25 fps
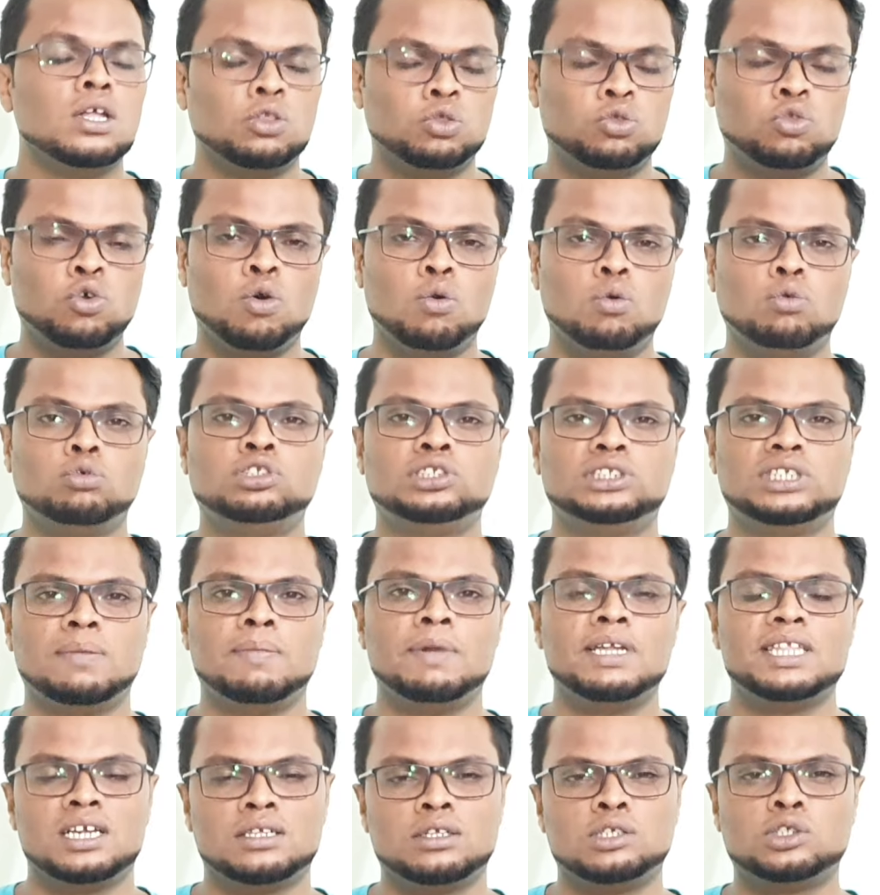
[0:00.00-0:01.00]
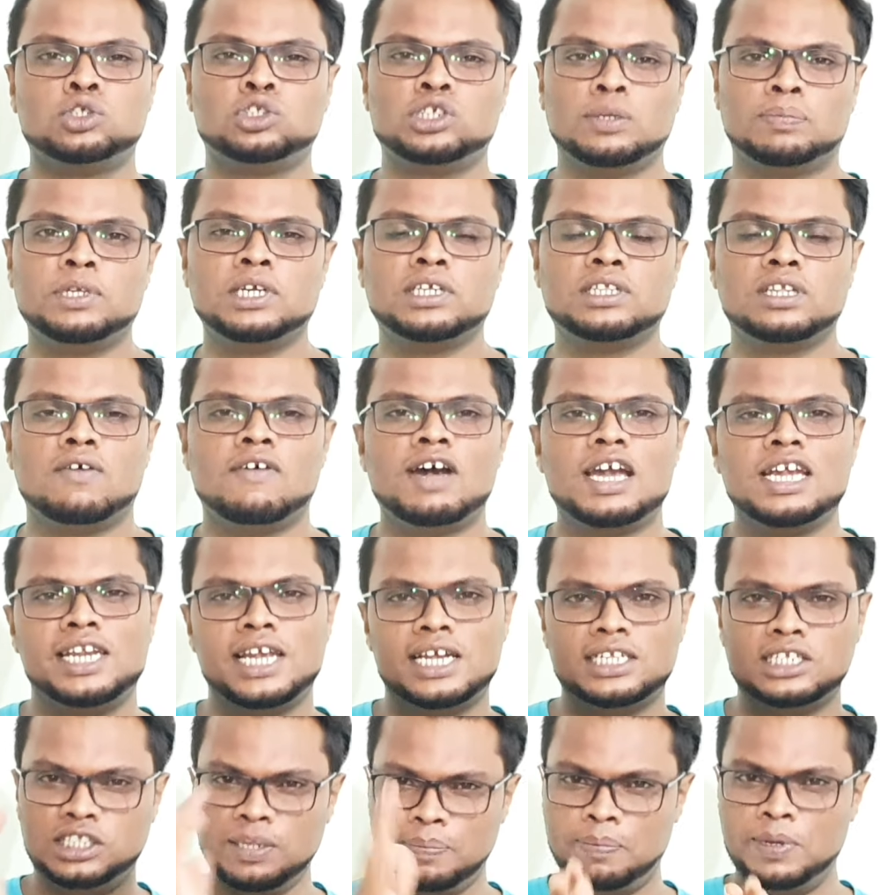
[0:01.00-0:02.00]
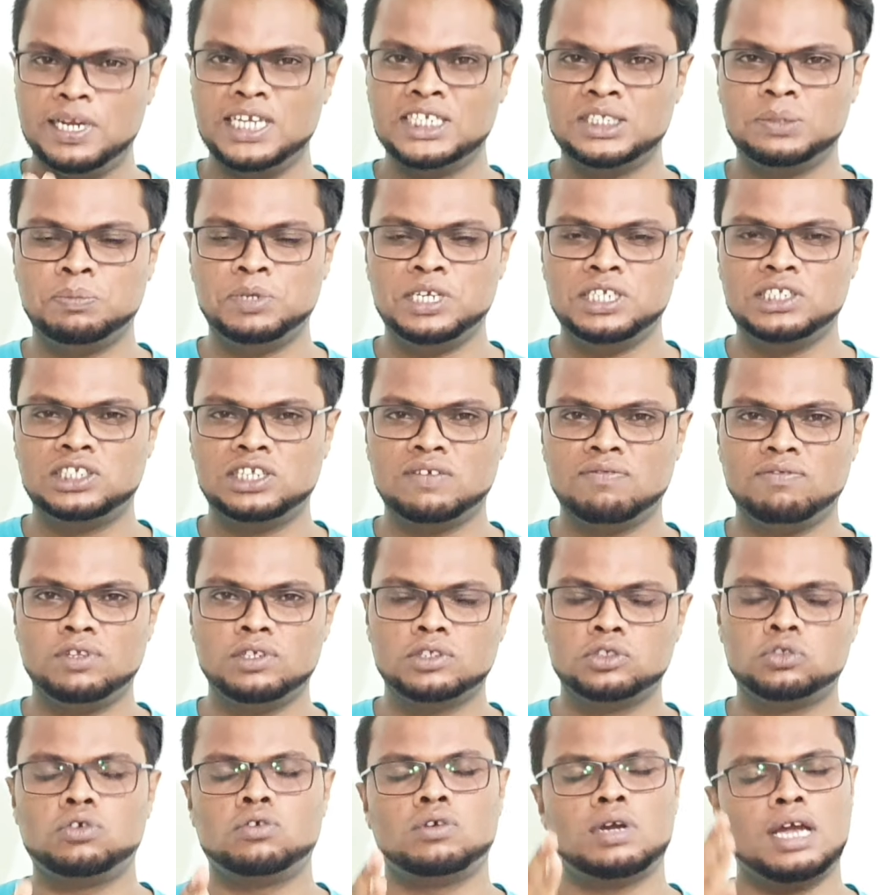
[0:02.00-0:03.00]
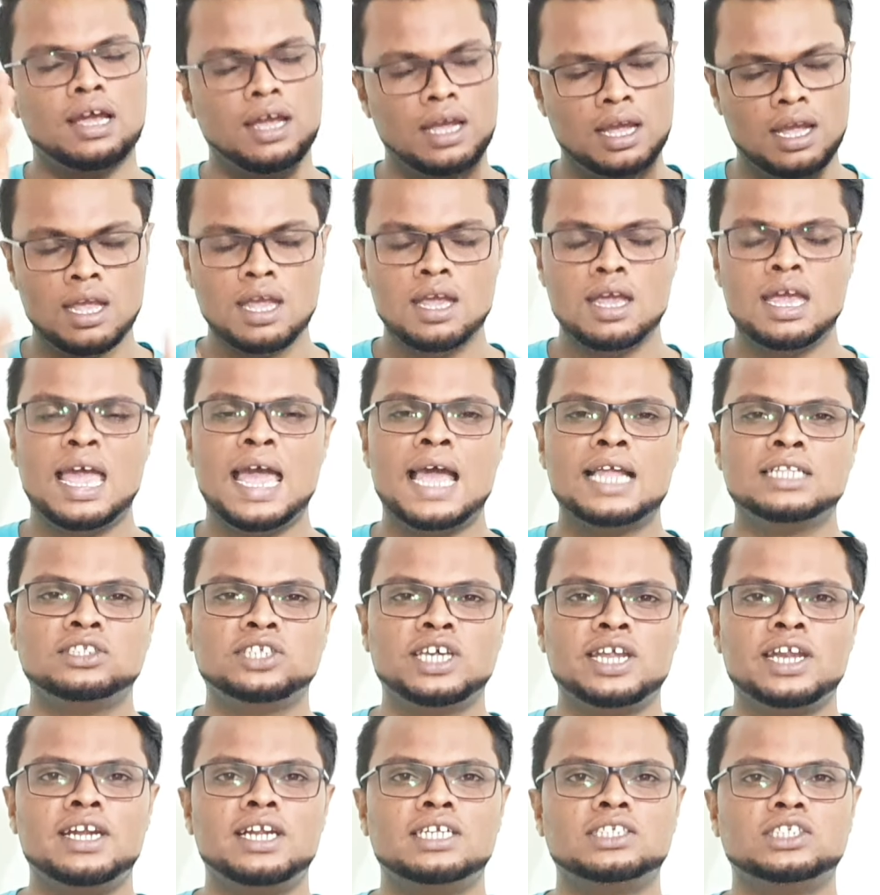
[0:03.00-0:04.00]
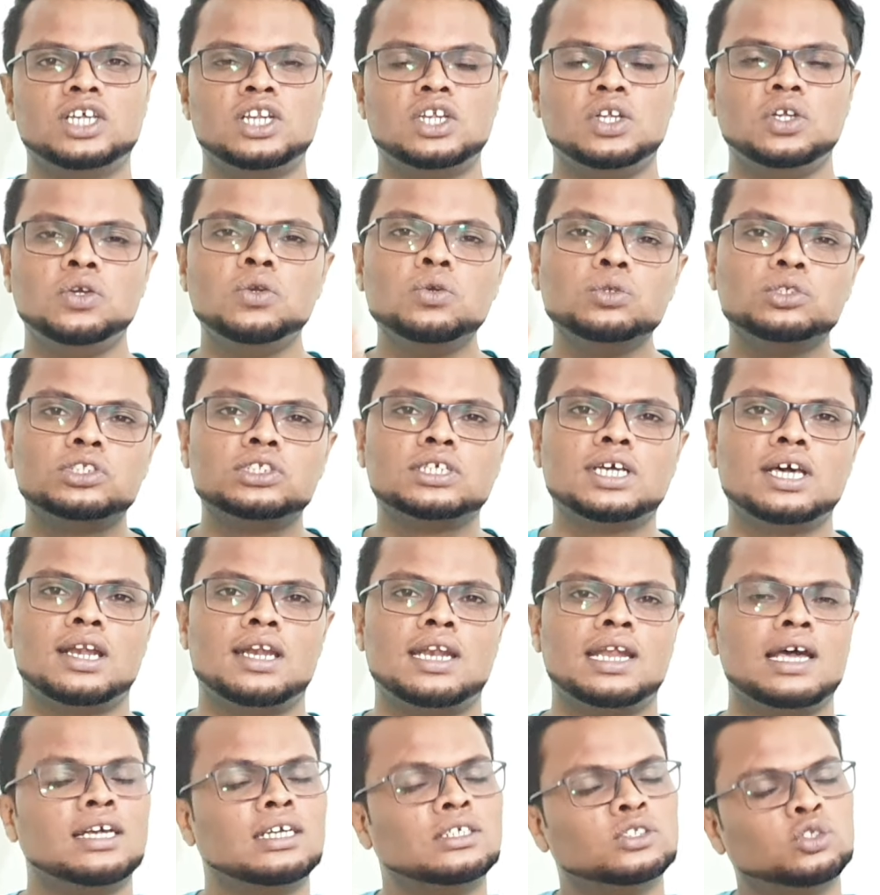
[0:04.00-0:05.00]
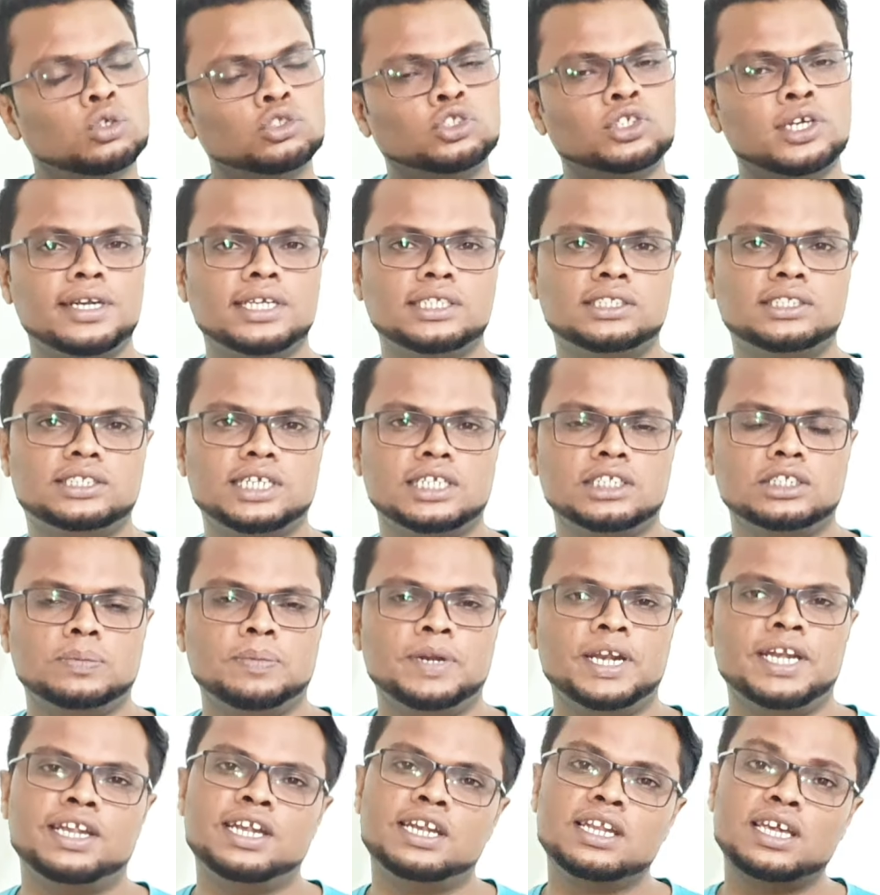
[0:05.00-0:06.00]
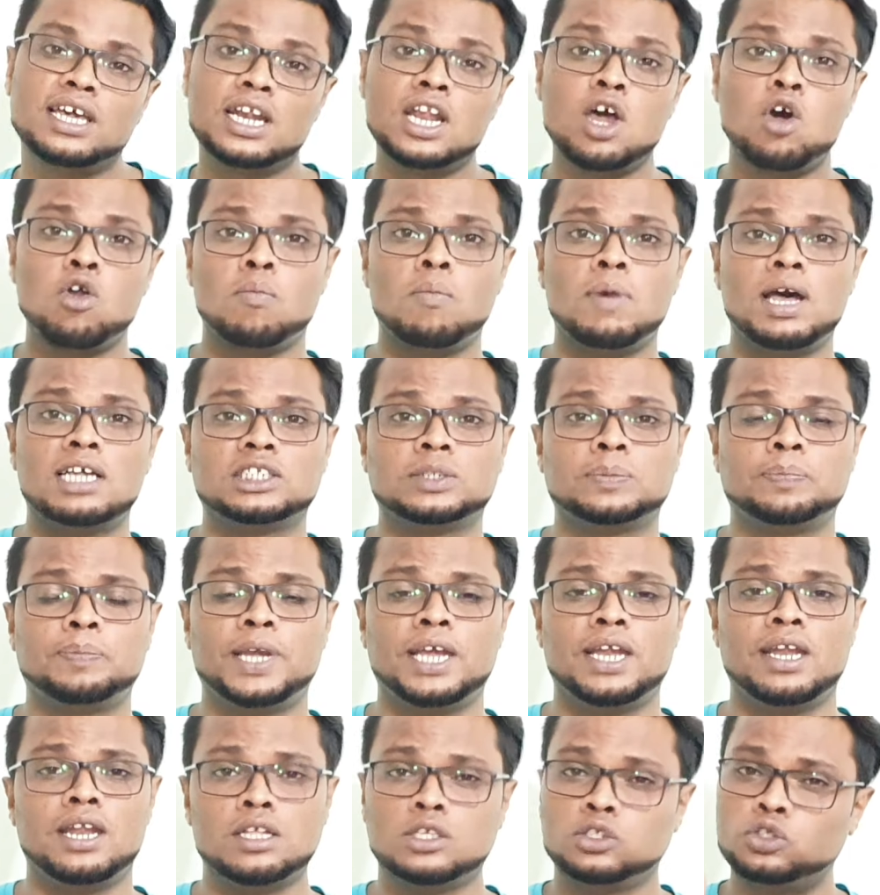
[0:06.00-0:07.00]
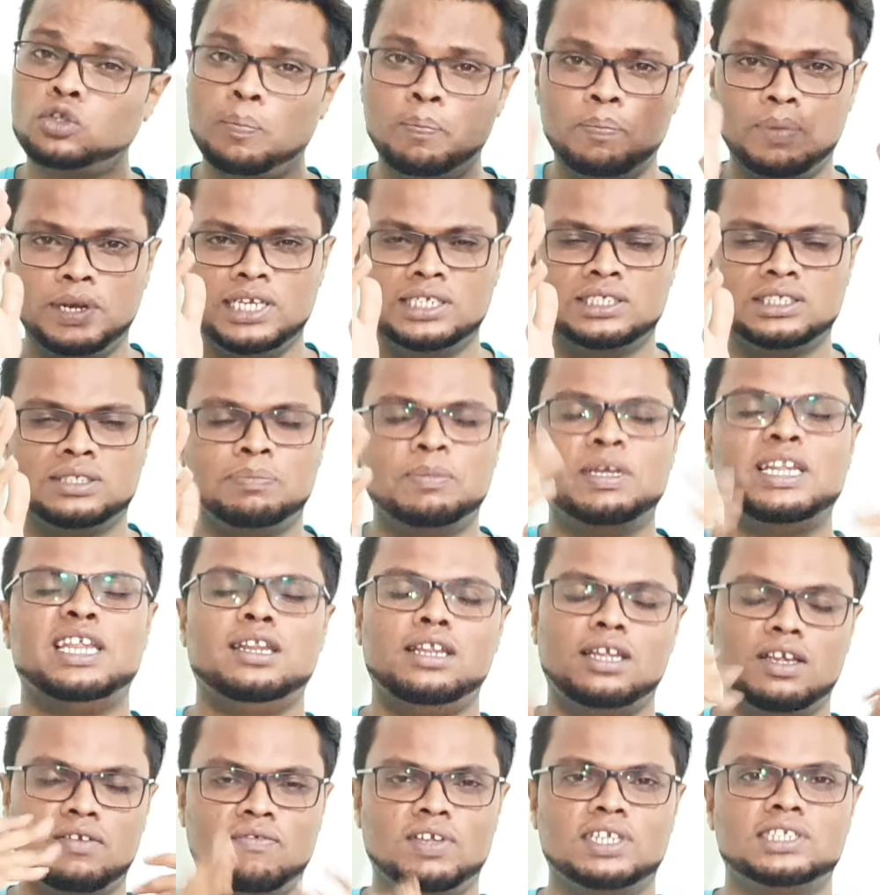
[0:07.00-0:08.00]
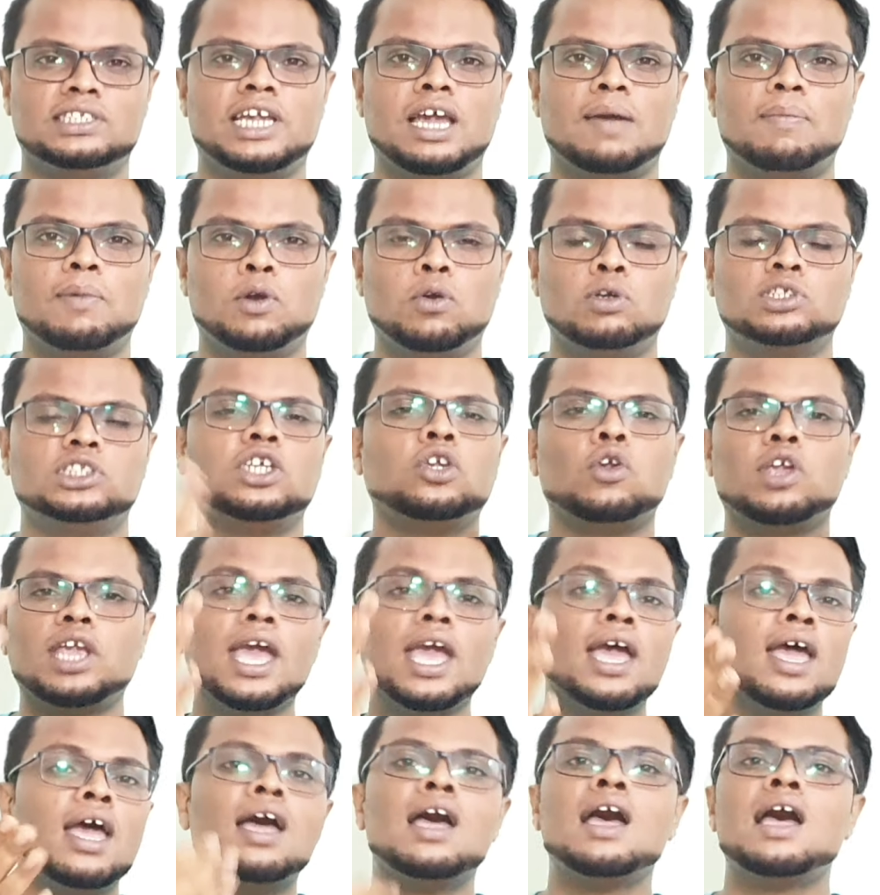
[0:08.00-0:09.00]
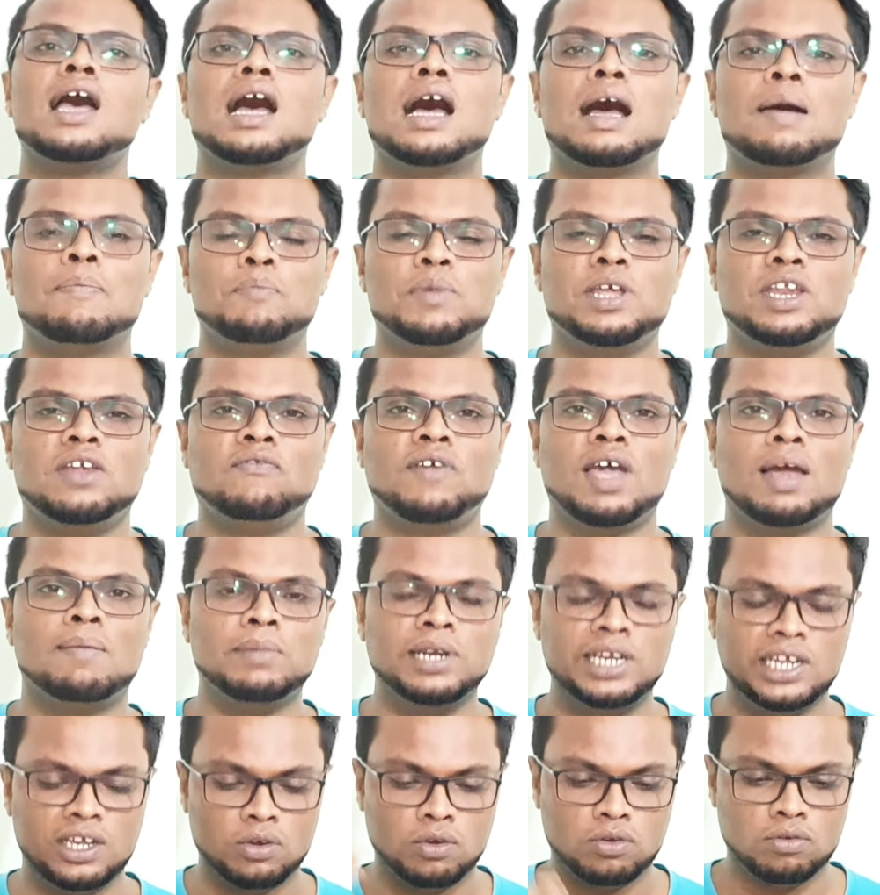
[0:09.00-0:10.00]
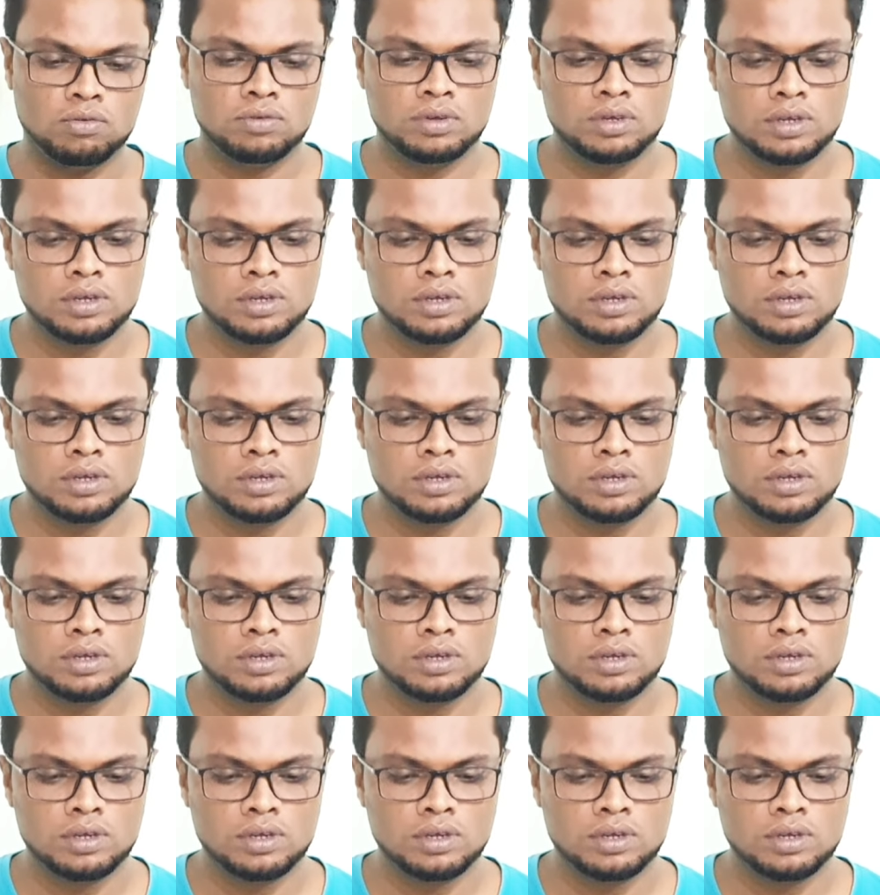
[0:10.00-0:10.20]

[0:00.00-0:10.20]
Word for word: तो उस समय तक दोस्तों जब तक दवाई नहीं आ जाती प्लीज़ बी सेफ दोस्तों हैंड सैनिटाइजर यूज़ करना सोशल डिस्टेंस मेंटेन करना और मास्क पहनना दोस्तों प्लीज़ मेरी रिक्वेस्ट है आप लोगों से क्योंकि आप मेरी फैमिली हो